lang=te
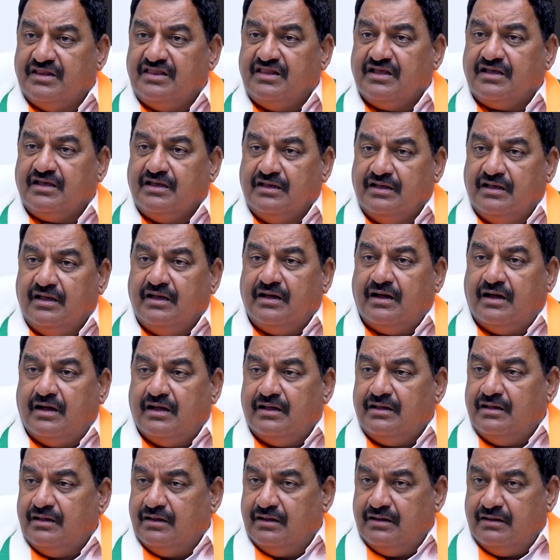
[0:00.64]
మందికి
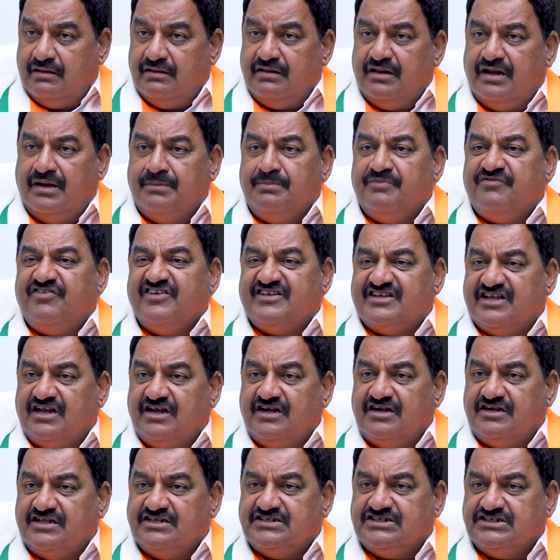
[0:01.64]
ఏం
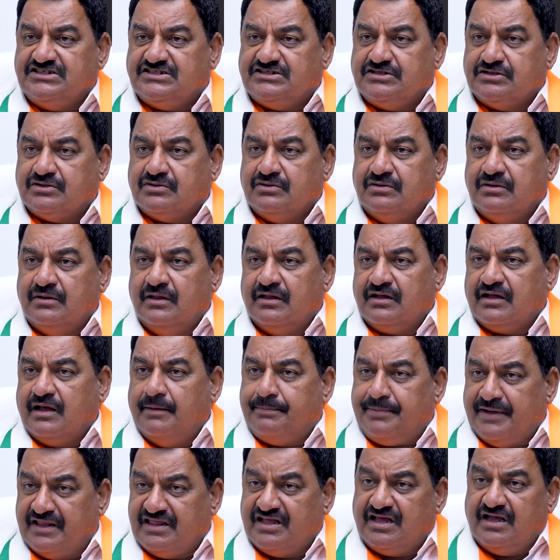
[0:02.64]
ఫెసిలిటీస్ ఇచ్చారు
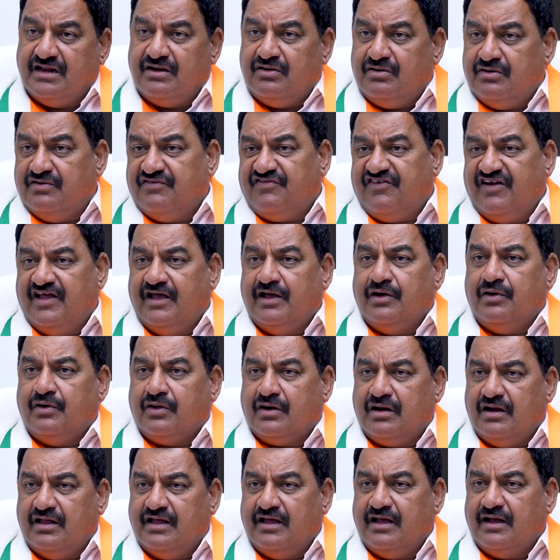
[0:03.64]
పదిహేను
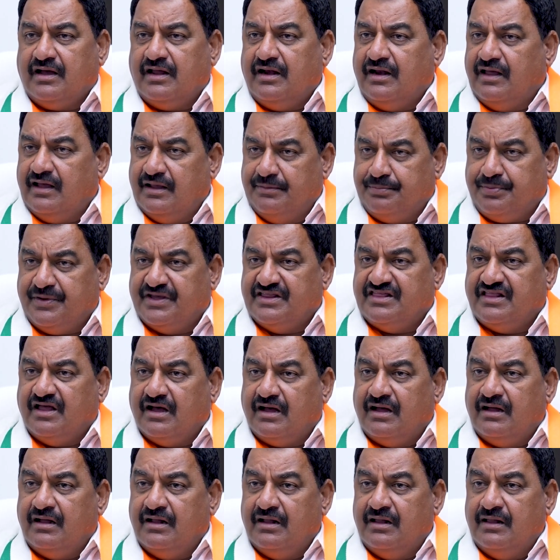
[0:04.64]
ఫ్లైఓవర్లు ఏమైనా
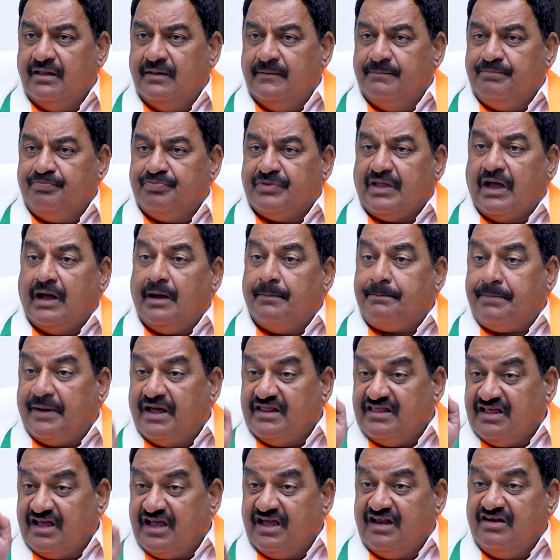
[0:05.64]
అయిపోయిందా ఆ
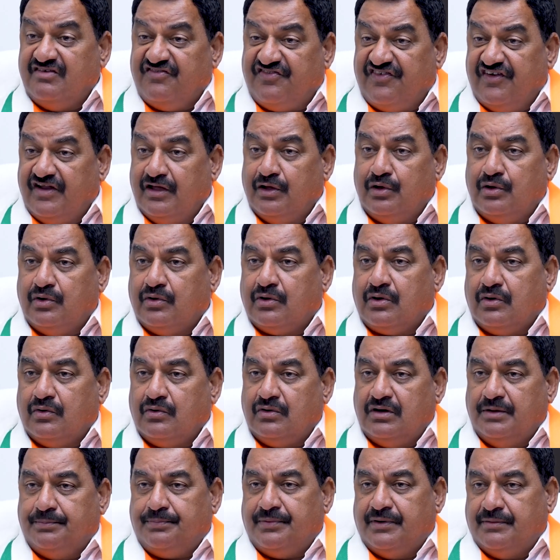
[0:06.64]
పదిహేను ఫ్లైఓవర్లు
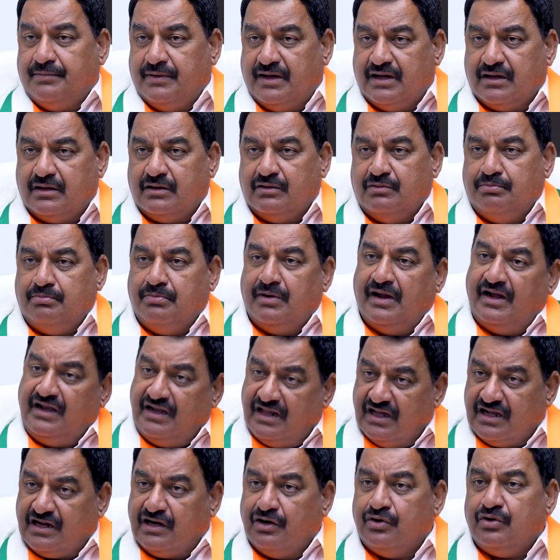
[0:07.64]
కూడా ఇప్పుడు మాకు
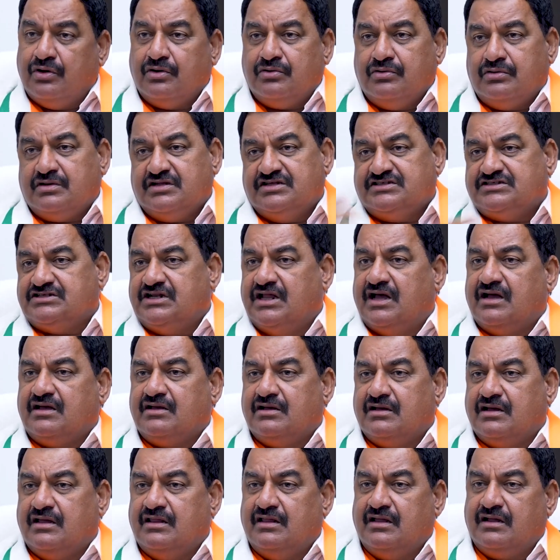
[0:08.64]
బయట ఎక్కడో గురించి
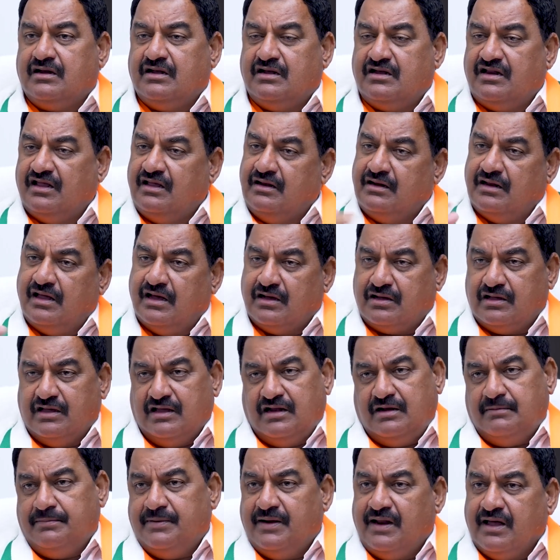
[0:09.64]
నాకు అంటే నాకు
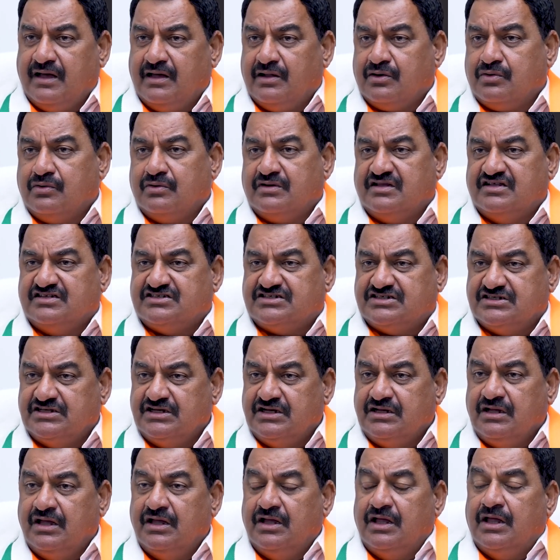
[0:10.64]
ఎల్బీ నగర్ గురించి
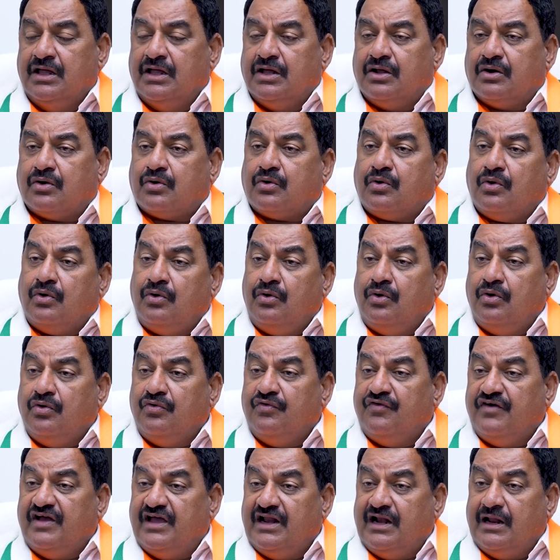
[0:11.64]

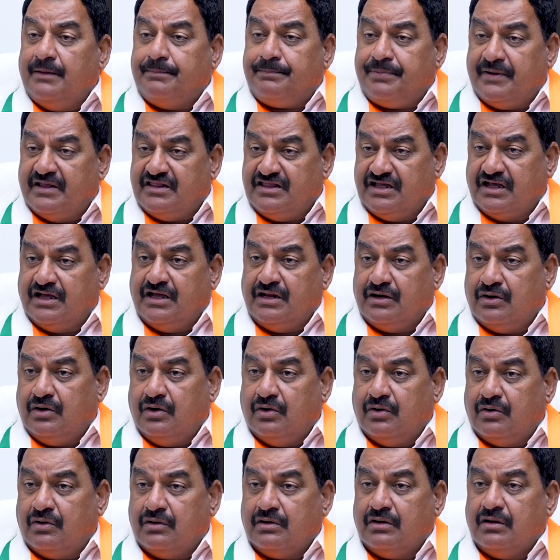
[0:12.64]
రెండు వేల
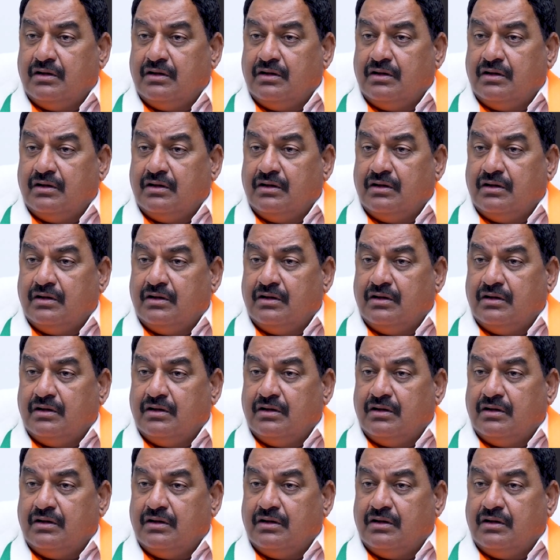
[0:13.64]
పదిహేనులో